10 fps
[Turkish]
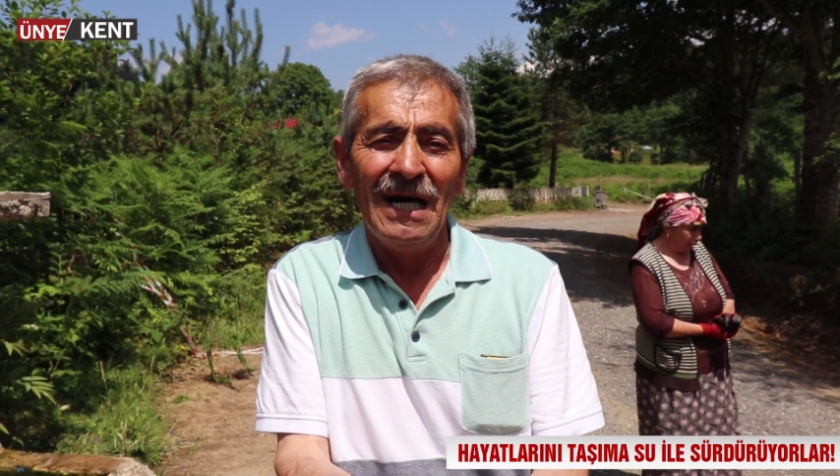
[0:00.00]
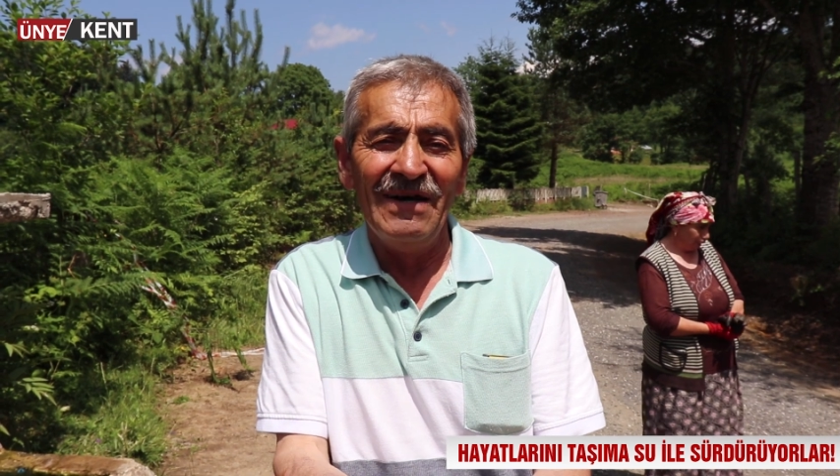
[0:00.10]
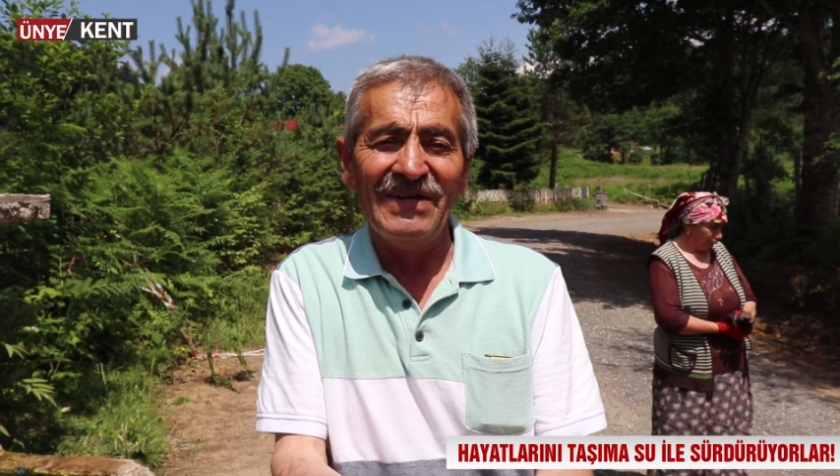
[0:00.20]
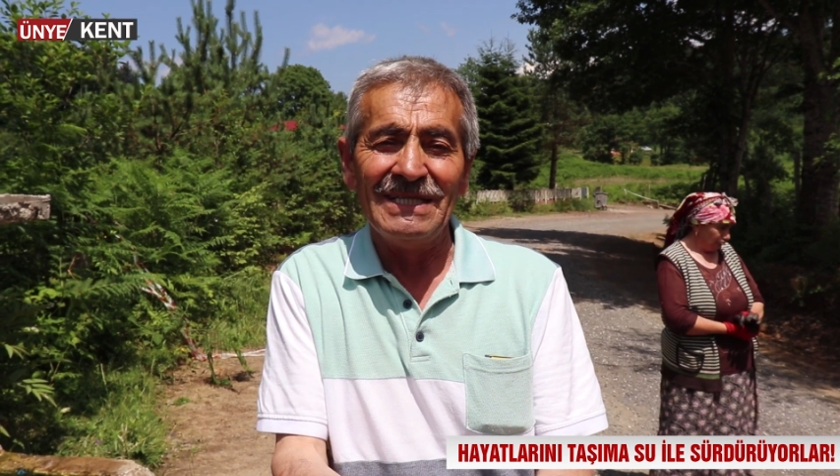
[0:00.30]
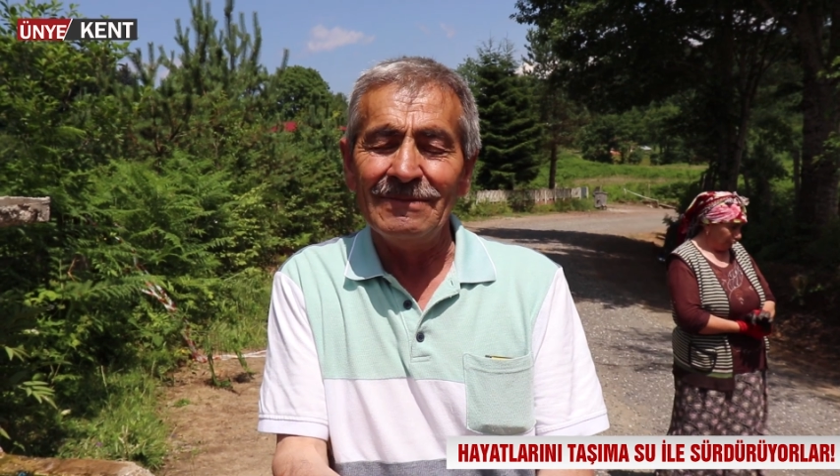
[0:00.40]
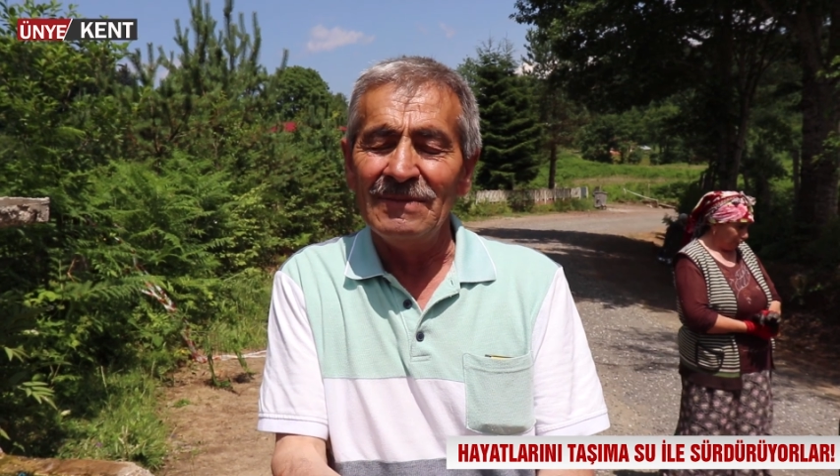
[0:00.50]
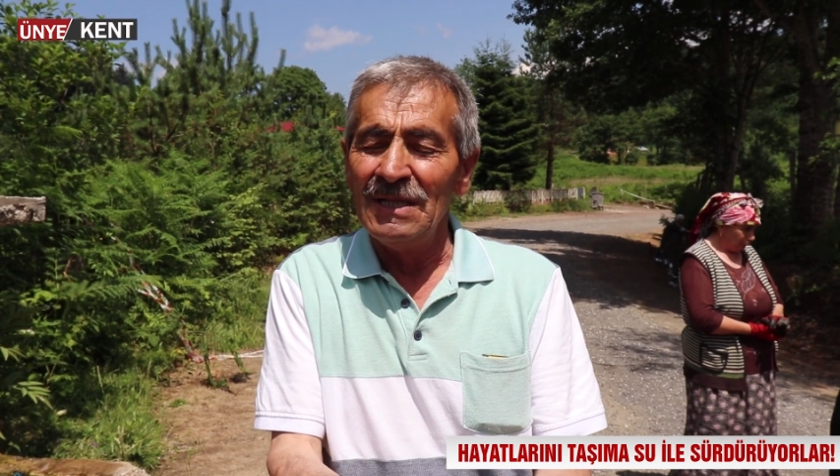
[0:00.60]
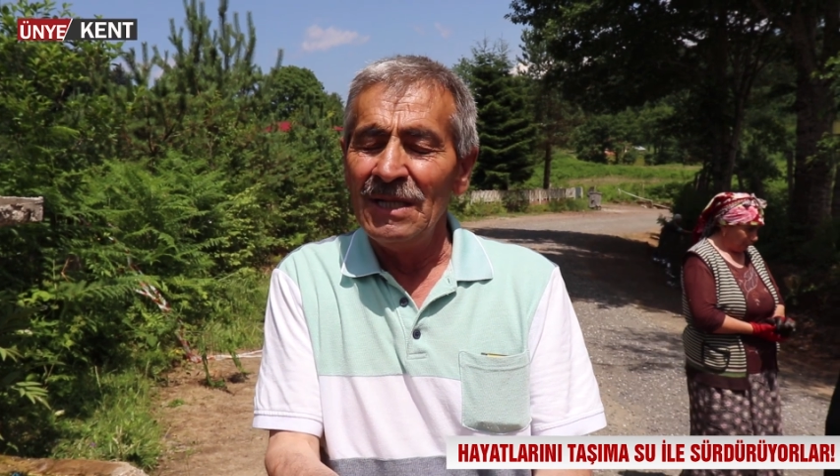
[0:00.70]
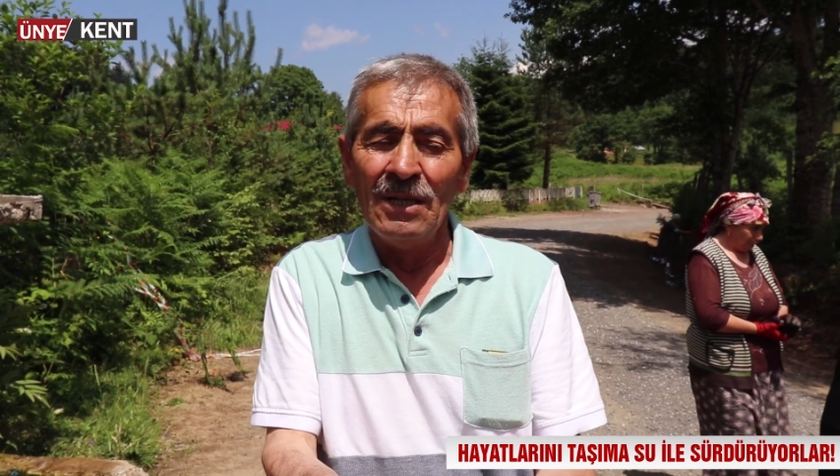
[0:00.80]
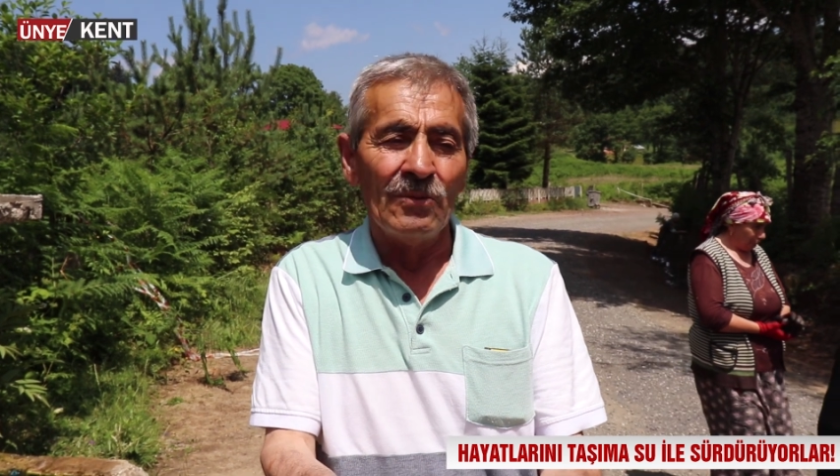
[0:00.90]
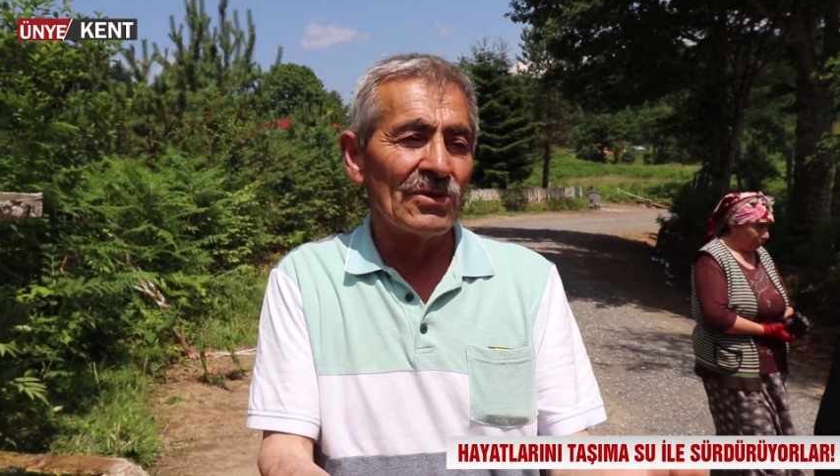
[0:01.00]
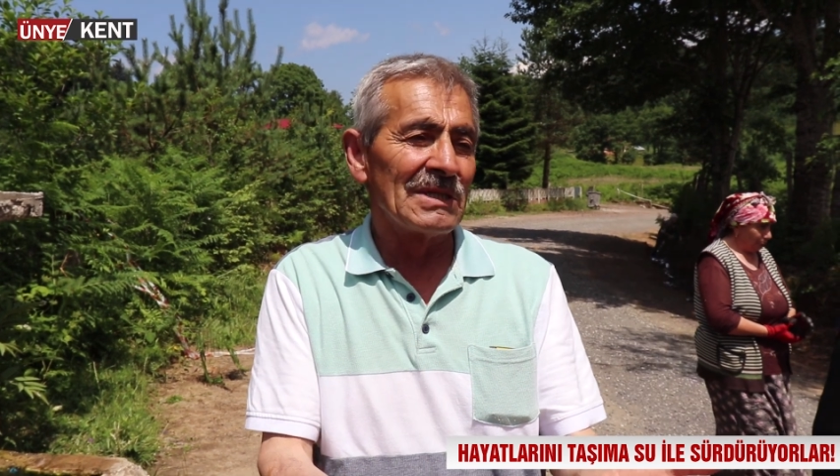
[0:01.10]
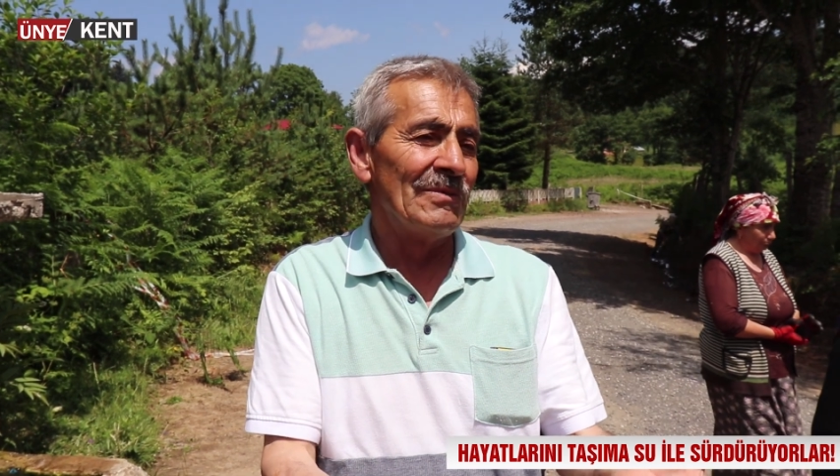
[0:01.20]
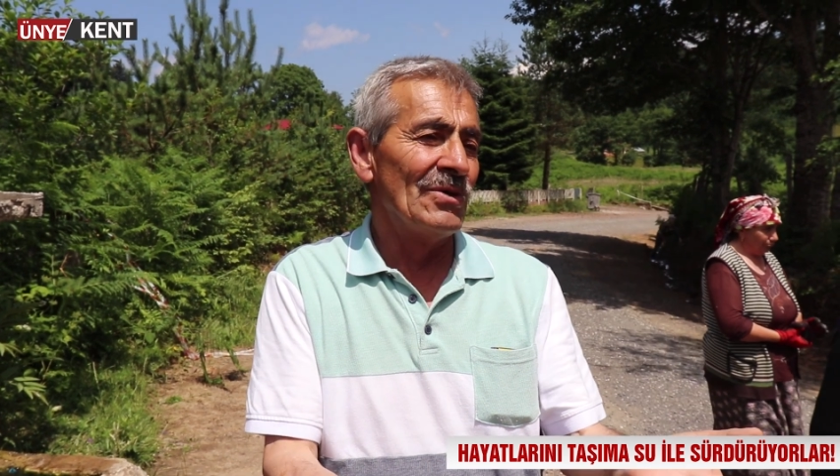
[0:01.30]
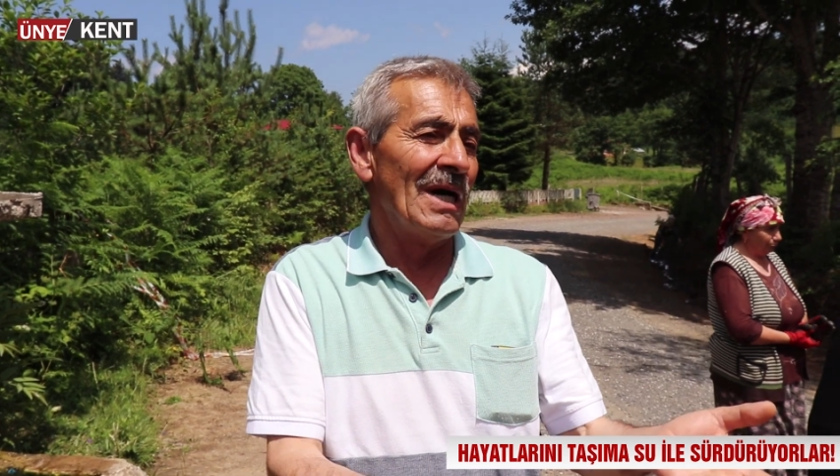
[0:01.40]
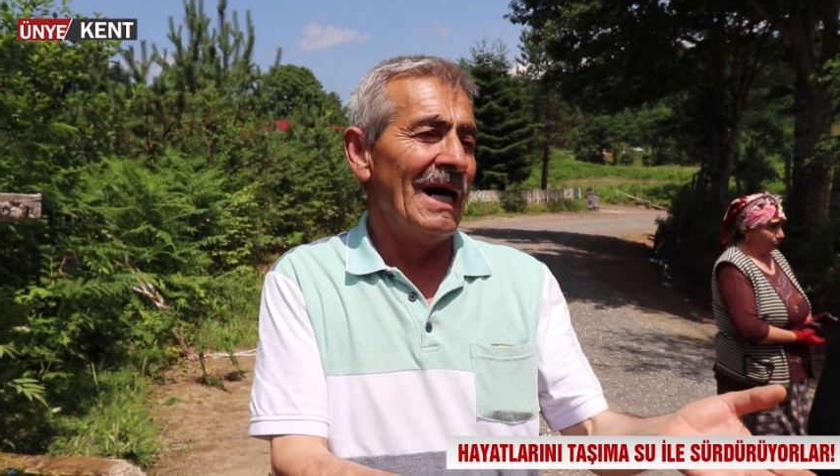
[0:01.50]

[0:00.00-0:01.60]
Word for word: Efendim burada bu